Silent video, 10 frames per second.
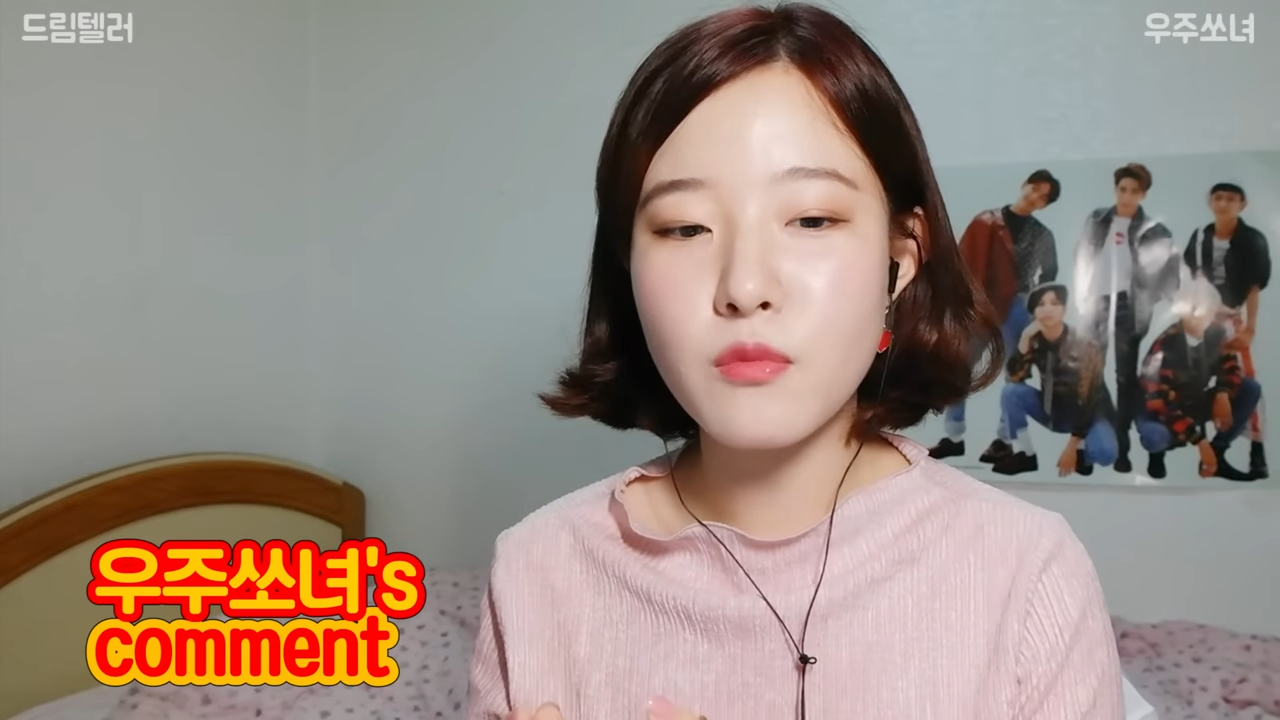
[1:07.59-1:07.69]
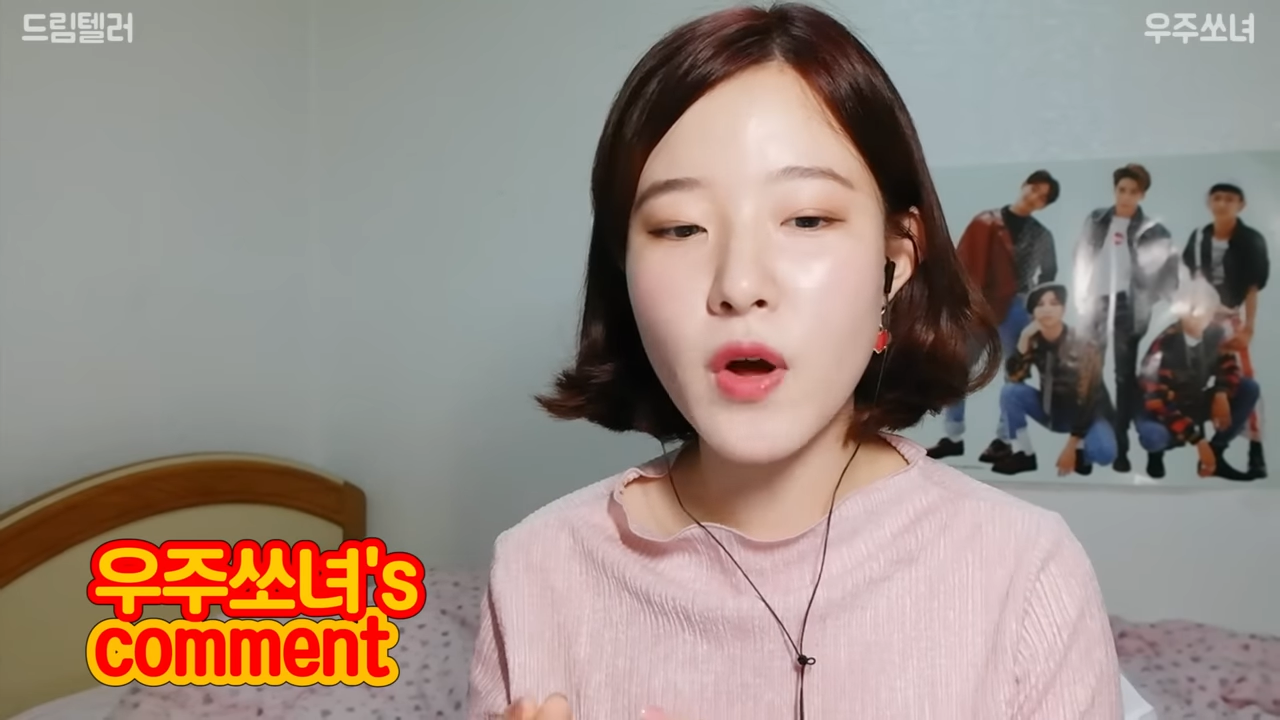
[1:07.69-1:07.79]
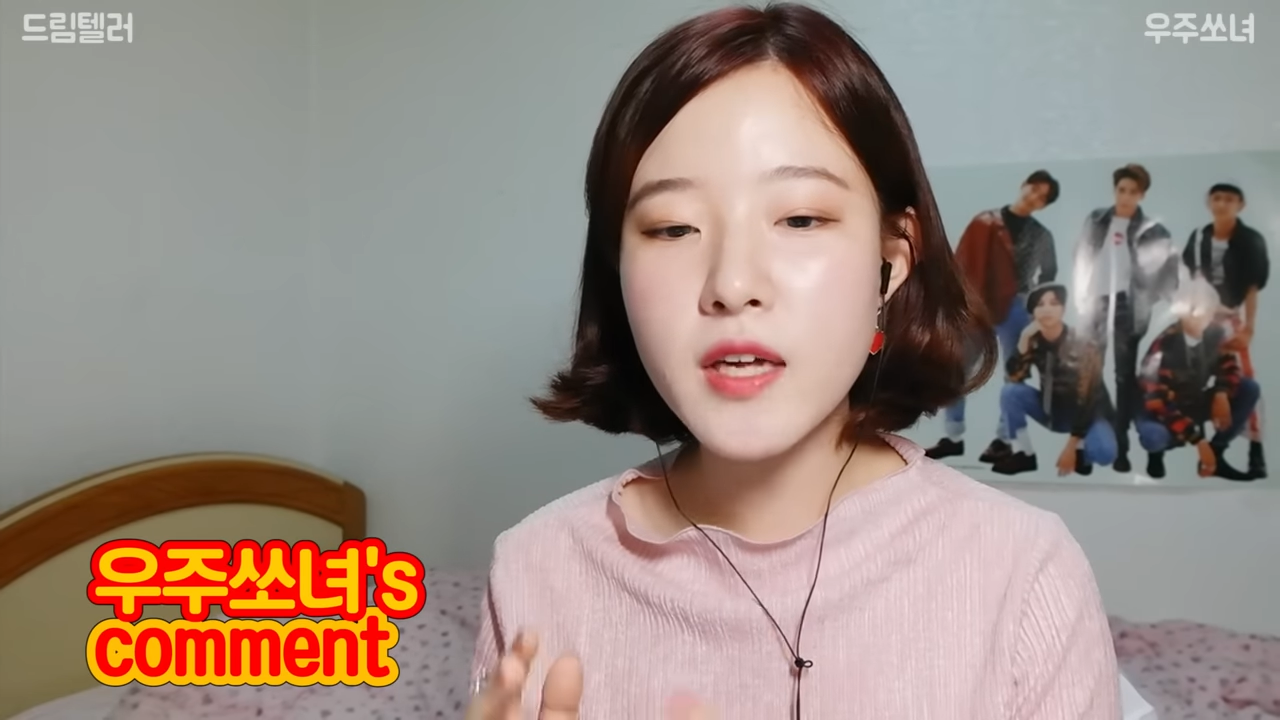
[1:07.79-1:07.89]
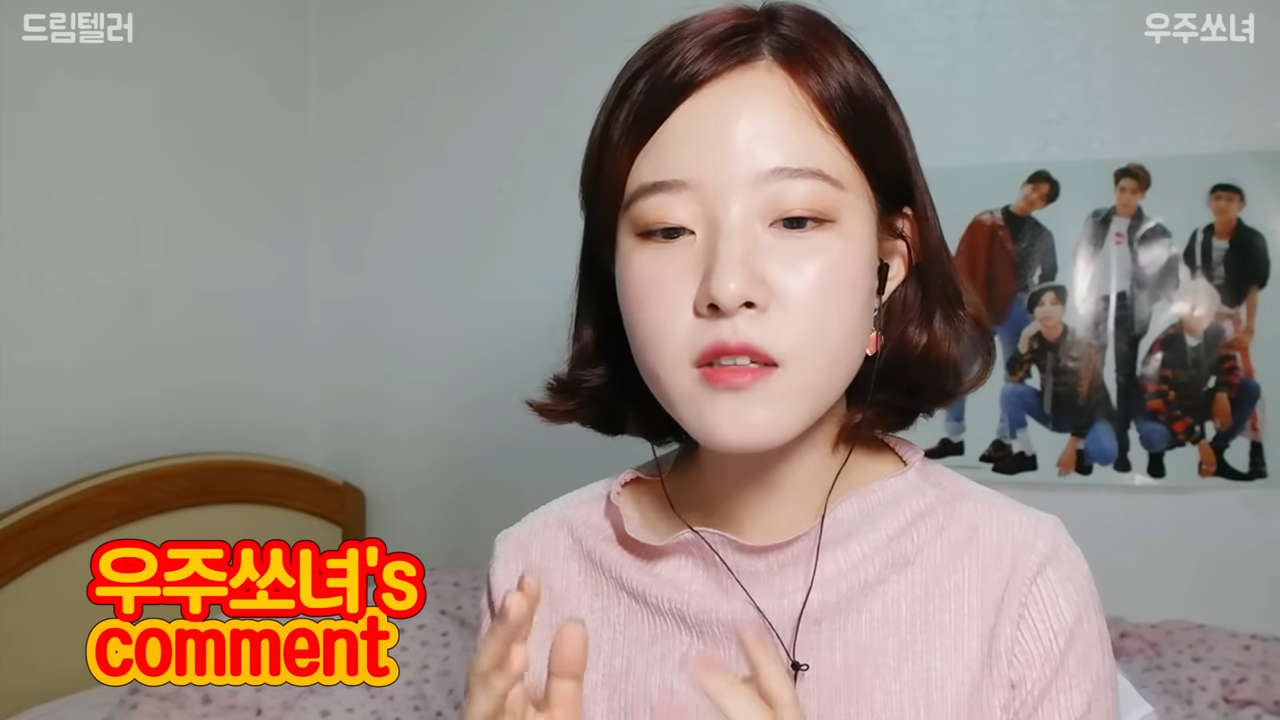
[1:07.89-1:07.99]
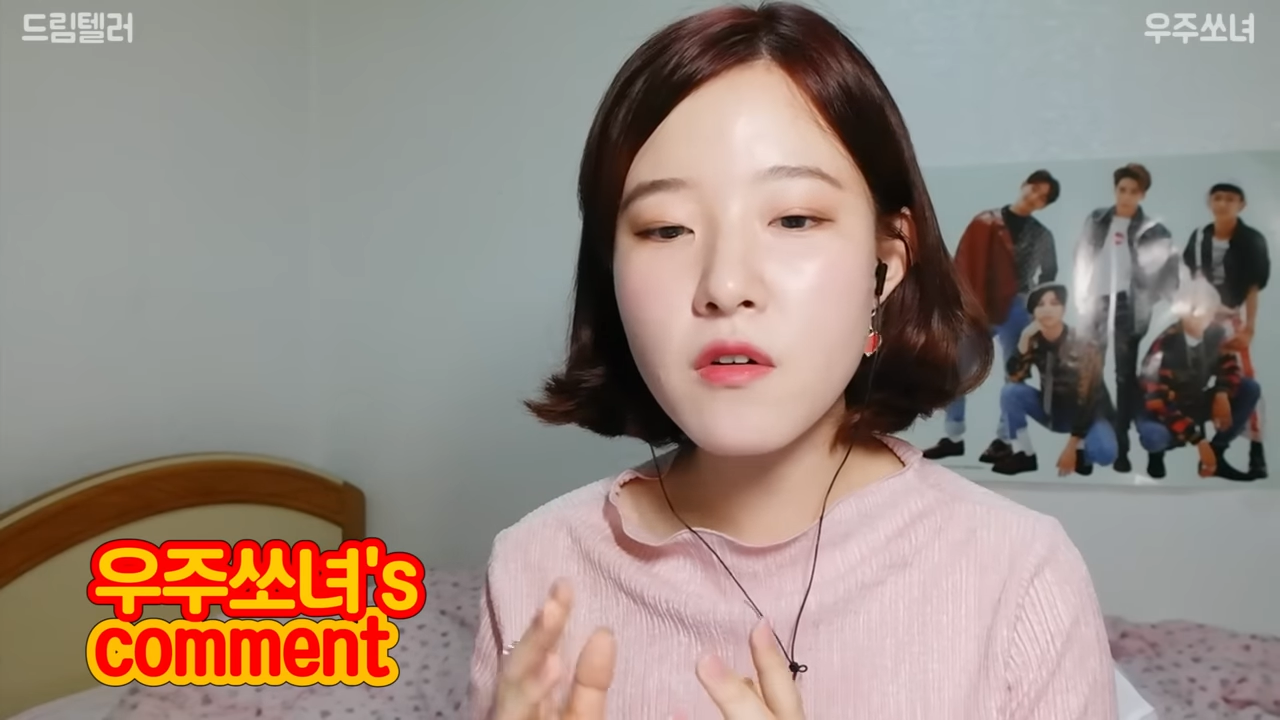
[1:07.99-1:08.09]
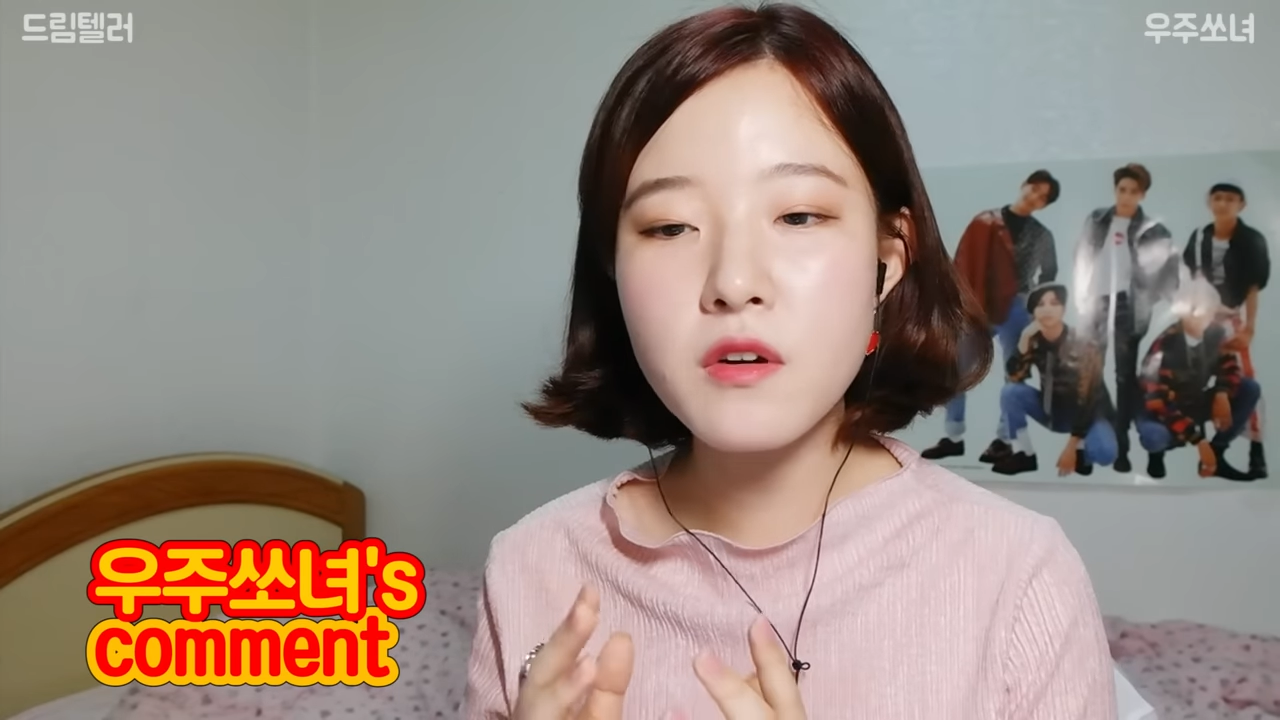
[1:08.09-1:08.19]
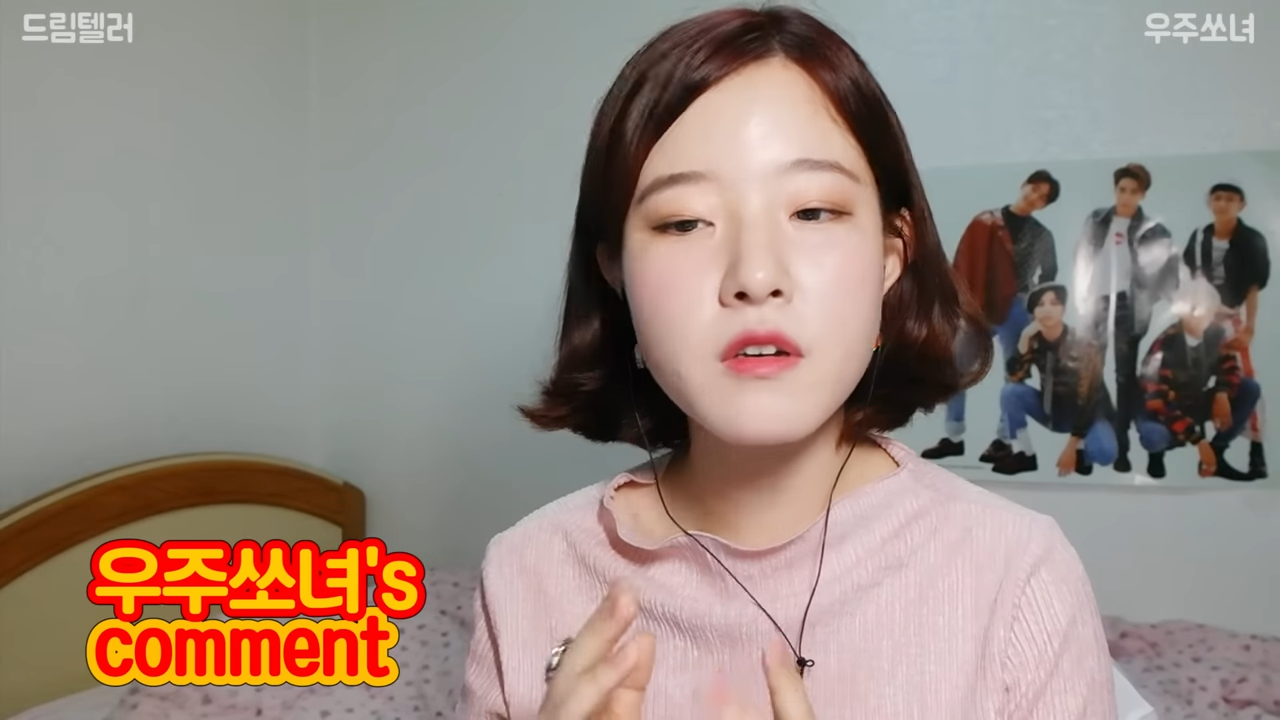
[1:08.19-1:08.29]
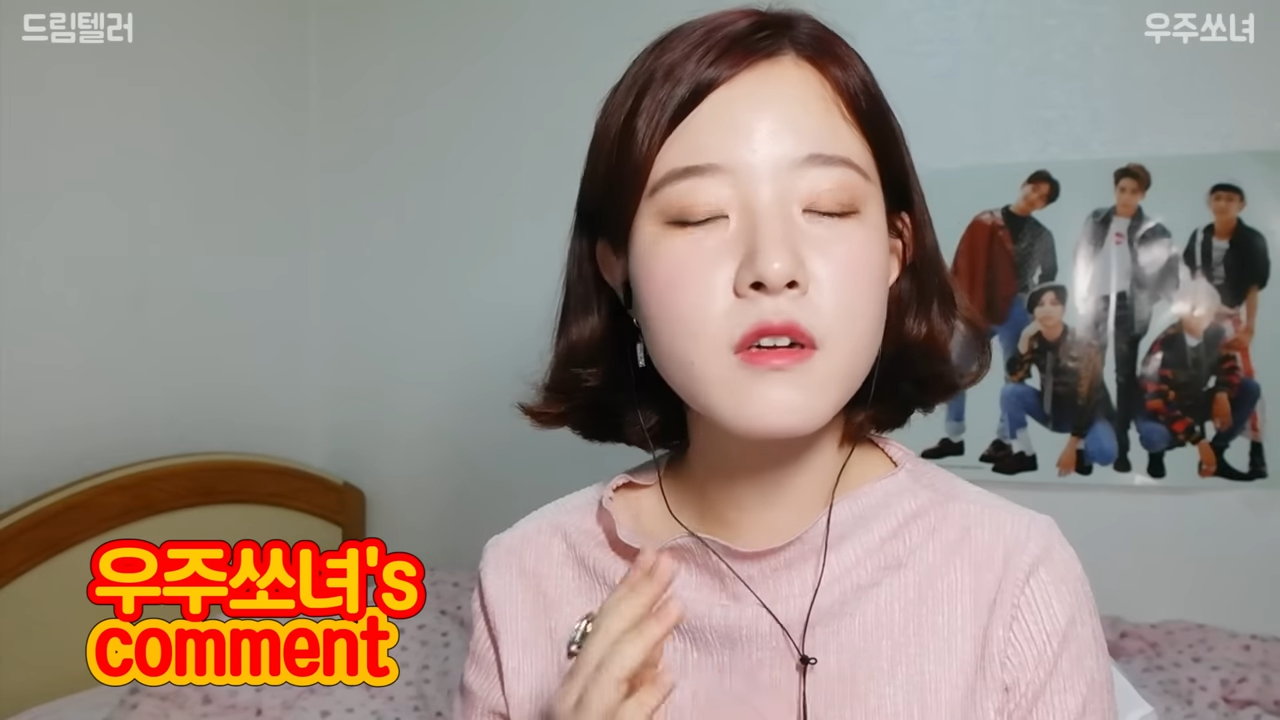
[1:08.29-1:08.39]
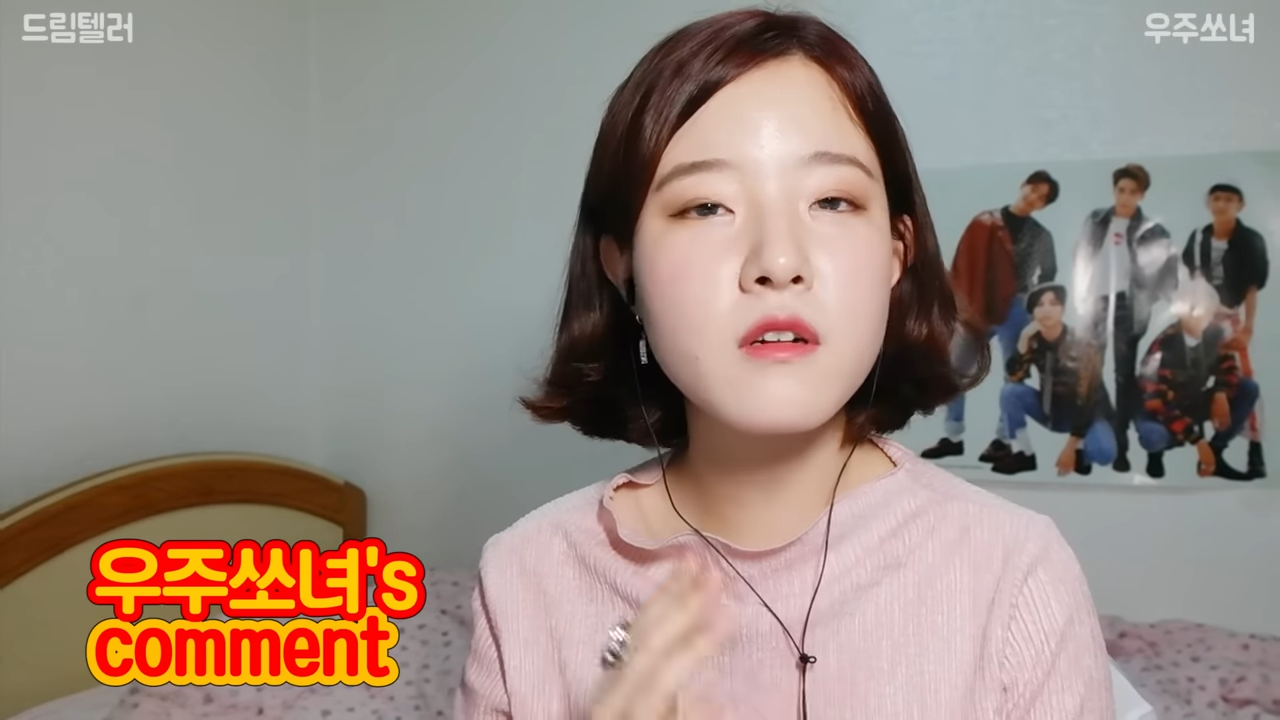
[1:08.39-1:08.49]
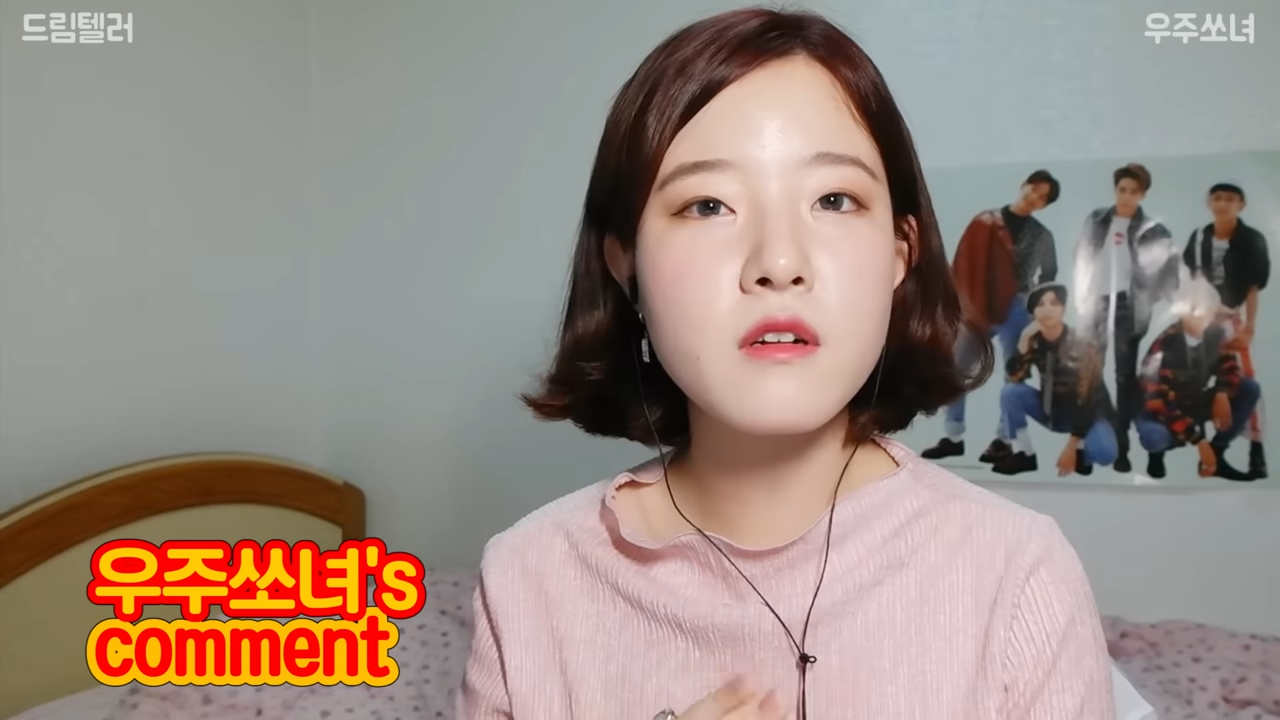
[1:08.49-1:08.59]
뭐
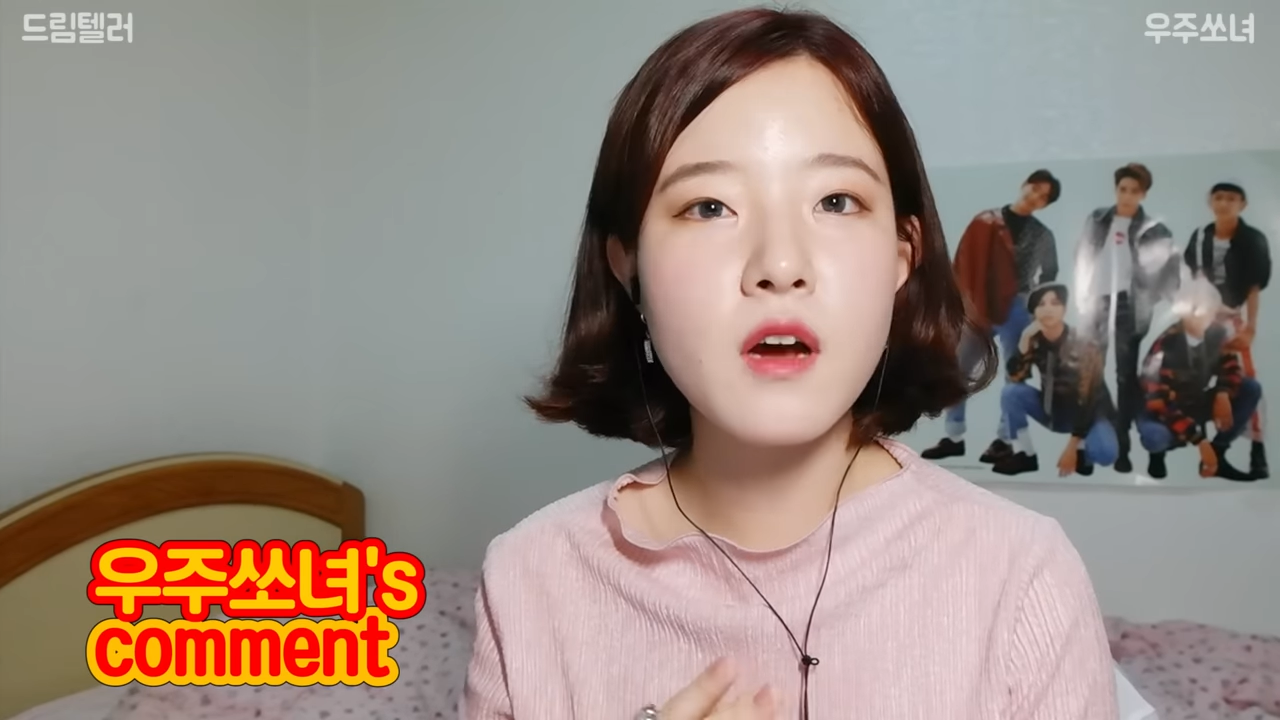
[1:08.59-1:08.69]
해석을